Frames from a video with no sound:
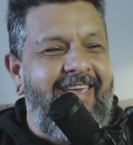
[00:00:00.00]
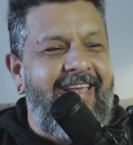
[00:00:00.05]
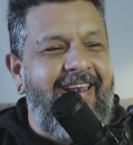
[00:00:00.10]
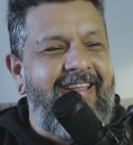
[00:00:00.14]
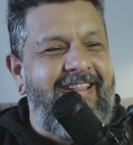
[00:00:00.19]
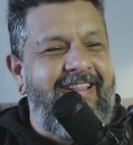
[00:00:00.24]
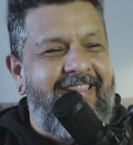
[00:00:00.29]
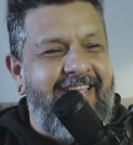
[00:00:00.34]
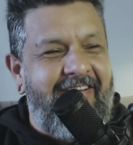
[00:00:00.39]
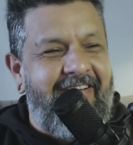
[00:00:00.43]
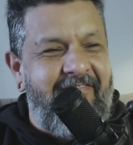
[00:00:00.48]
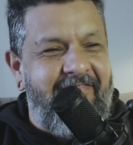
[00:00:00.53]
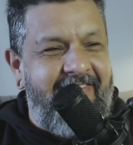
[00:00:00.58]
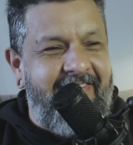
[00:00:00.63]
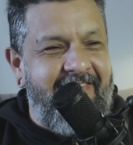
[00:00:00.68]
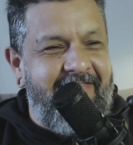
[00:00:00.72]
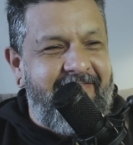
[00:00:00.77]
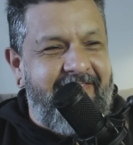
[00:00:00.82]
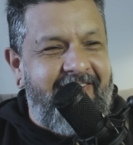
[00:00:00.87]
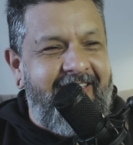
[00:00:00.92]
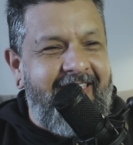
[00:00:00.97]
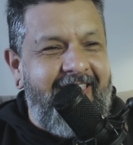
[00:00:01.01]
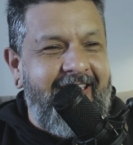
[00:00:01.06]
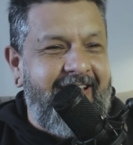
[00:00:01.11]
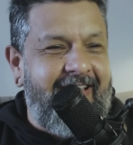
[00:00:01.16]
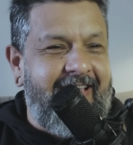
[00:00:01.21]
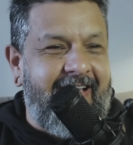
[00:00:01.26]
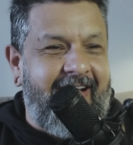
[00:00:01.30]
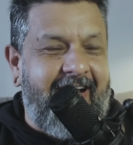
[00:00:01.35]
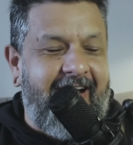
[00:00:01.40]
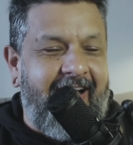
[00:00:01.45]
e ele tá vivo
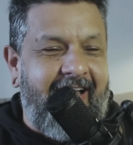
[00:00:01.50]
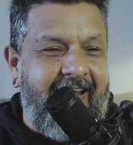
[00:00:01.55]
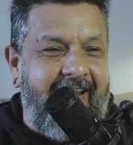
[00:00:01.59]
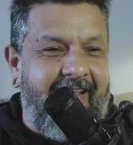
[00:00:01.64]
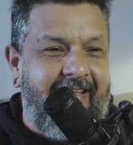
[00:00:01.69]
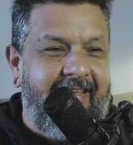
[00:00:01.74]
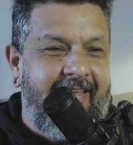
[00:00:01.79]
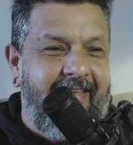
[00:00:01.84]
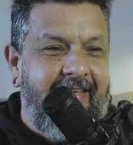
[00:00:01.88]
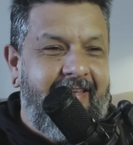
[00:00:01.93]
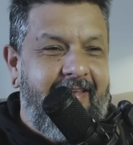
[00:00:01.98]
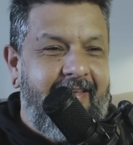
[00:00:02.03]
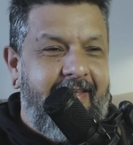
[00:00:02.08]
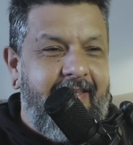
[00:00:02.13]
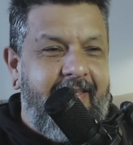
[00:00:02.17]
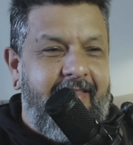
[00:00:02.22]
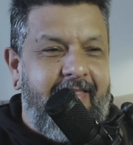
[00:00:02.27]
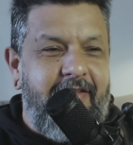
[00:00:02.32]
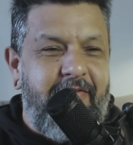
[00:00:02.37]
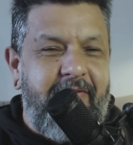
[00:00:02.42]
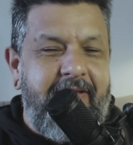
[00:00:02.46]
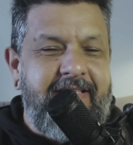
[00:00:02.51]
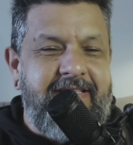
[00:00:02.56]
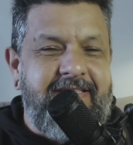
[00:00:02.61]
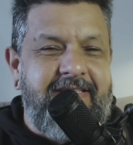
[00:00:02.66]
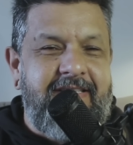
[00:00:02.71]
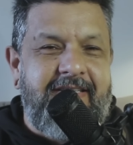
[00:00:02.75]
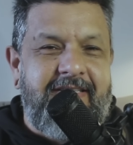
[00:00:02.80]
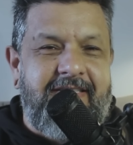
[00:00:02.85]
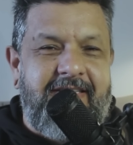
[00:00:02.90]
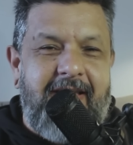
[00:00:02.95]
ainda, cara. Não
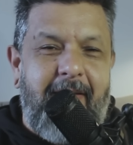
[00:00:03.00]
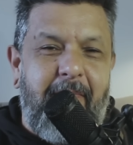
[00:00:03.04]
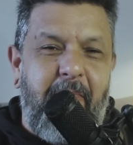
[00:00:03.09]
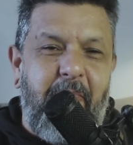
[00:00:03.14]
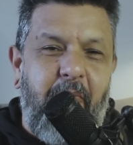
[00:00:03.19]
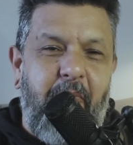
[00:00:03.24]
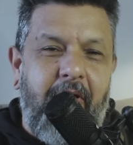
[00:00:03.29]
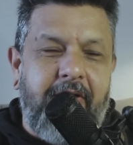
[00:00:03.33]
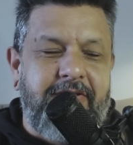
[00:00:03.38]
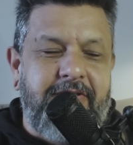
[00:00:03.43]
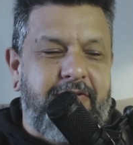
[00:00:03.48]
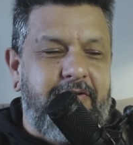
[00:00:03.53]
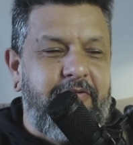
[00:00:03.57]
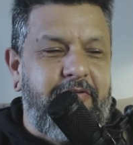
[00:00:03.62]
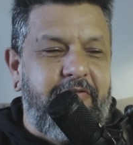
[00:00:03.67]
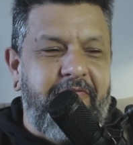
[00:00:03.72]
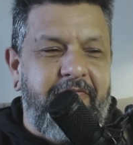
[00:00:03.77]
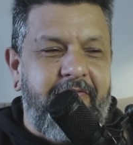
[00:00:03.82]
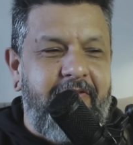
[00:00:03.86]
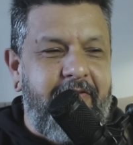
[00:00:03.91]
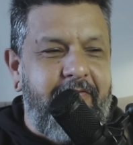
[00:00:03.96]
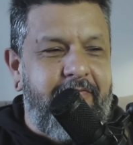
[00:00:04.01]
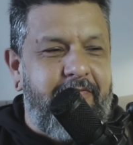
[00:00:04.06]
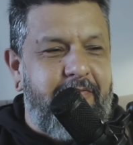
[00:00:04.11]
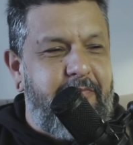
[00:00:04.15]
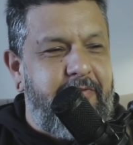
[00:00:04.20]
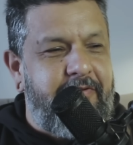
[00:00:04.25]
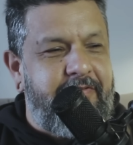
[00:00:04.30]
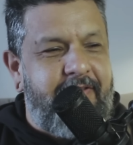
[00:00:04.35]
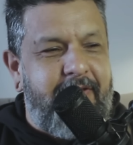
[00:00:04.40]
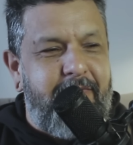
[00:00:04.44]
existe apóstolo vivo,
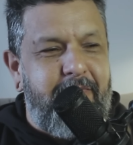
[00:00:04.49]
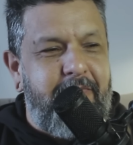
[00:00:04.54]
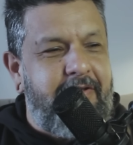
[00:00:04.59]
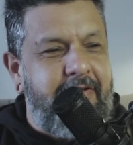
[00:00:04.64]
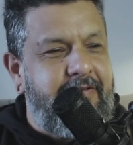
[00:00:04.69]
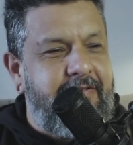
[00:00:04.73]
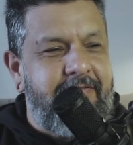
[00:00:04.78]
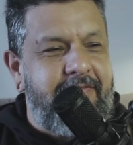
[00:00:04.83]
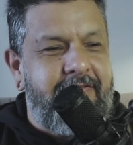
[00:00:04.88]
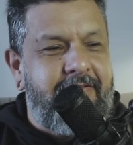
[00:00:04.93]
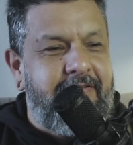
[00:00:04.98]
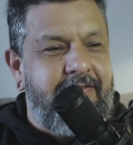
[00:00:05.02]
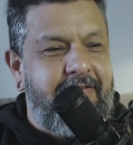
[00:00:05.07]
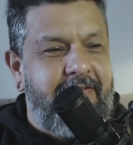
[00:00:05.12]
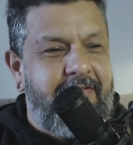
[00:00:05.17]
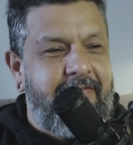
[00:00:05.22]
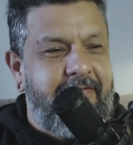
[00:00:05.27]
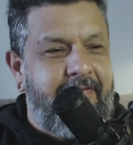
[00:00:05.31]
meus amigos.